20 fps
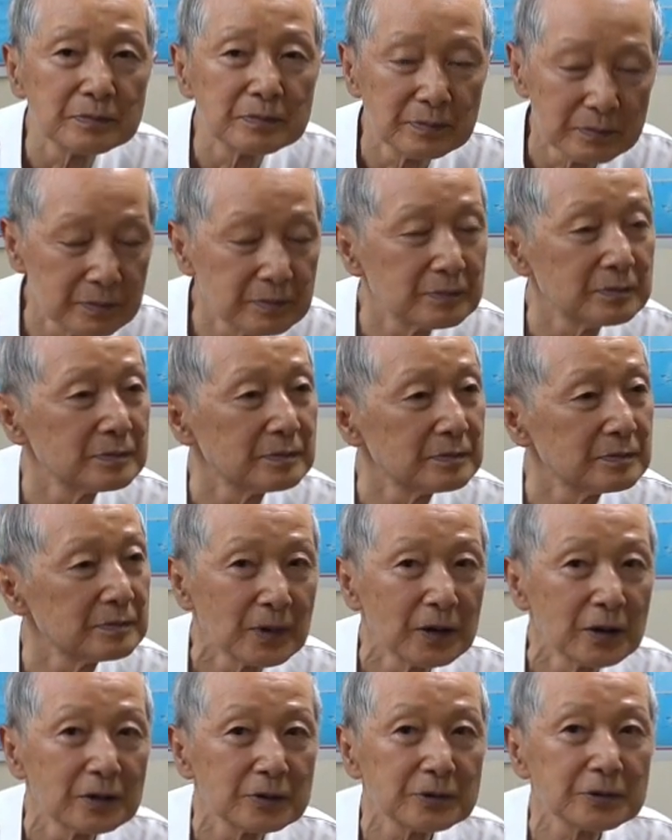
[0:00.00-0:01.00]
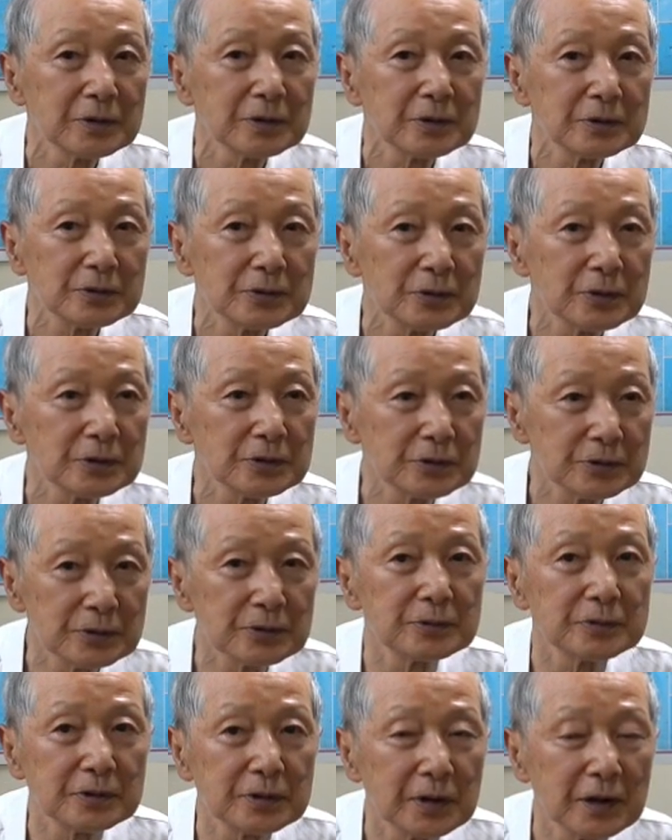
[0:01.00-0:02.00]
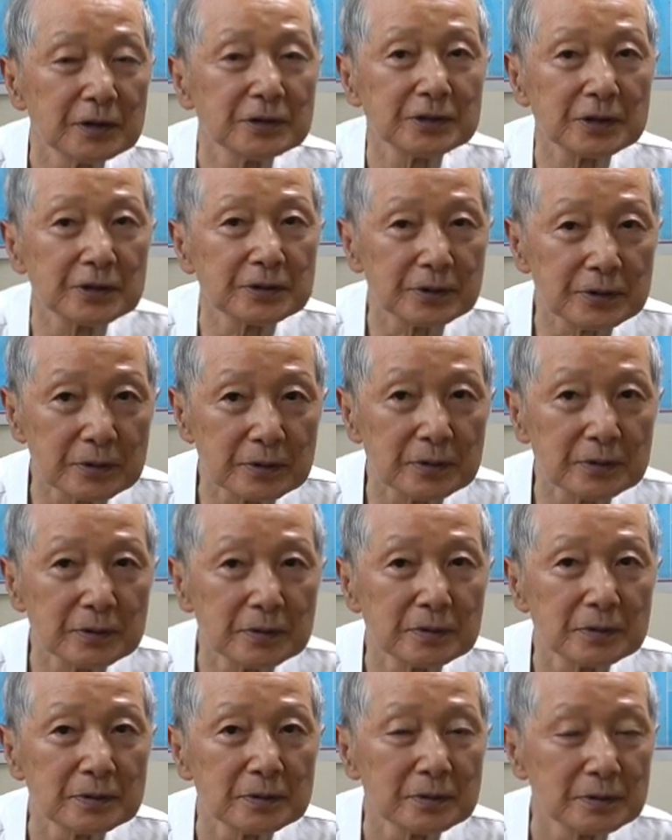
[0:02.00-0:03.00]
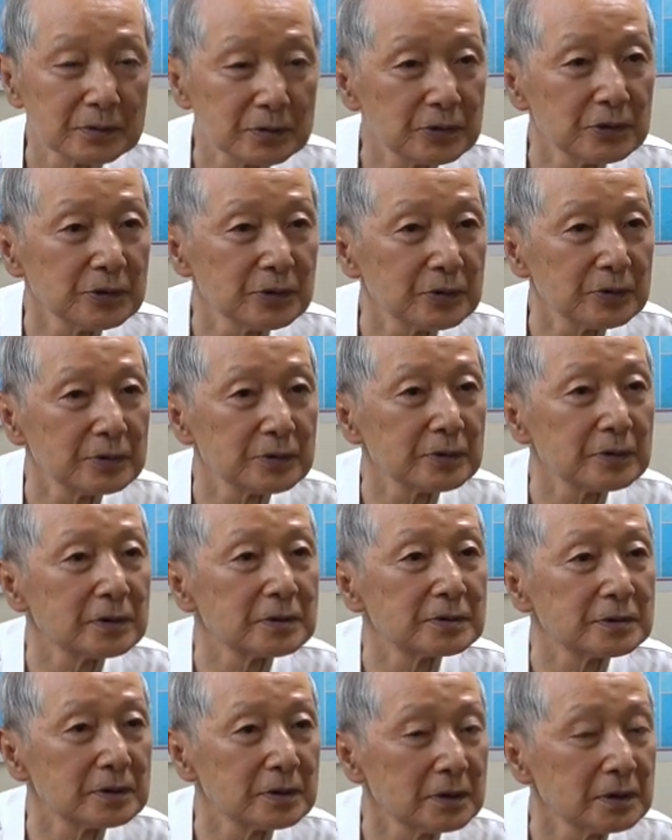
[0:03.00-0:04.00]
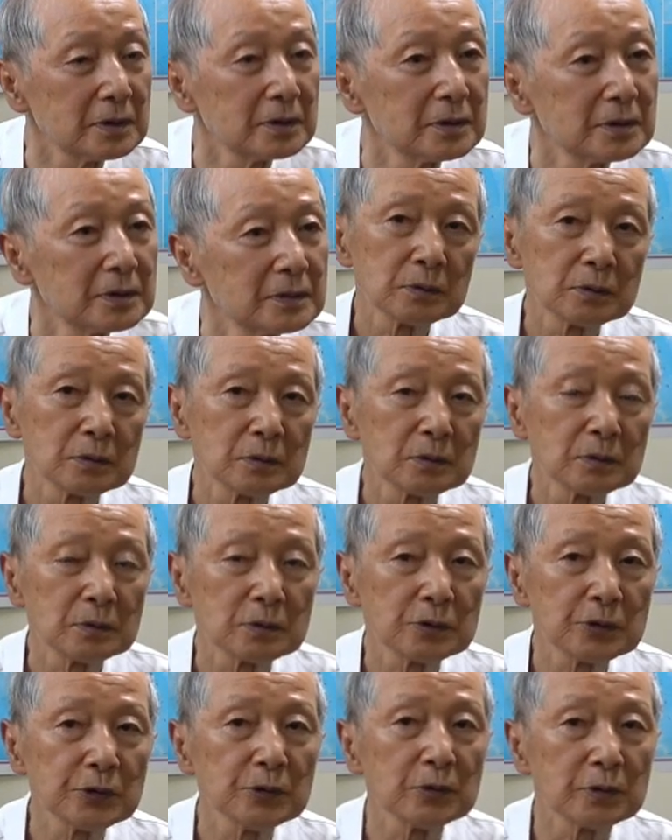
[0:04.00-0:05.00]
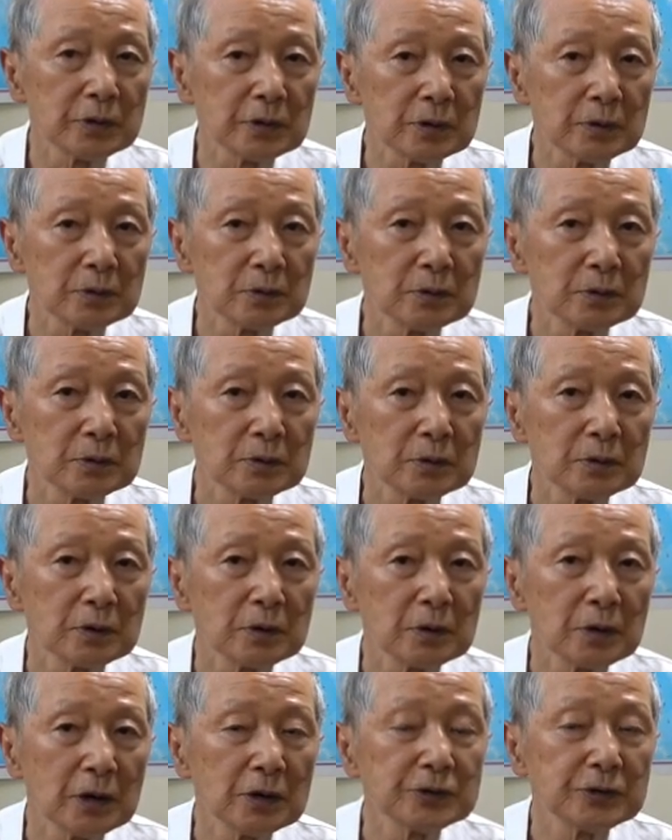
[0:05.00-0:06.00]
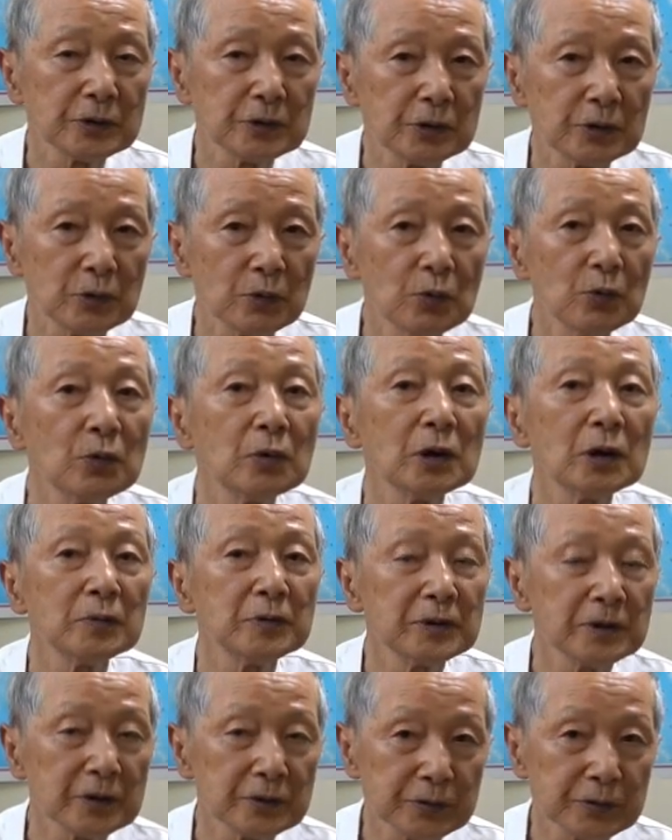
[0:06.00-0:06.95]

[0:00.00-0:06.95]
うんそれでそれすぐ感謝するということですね今日ね朝ね大雨だっ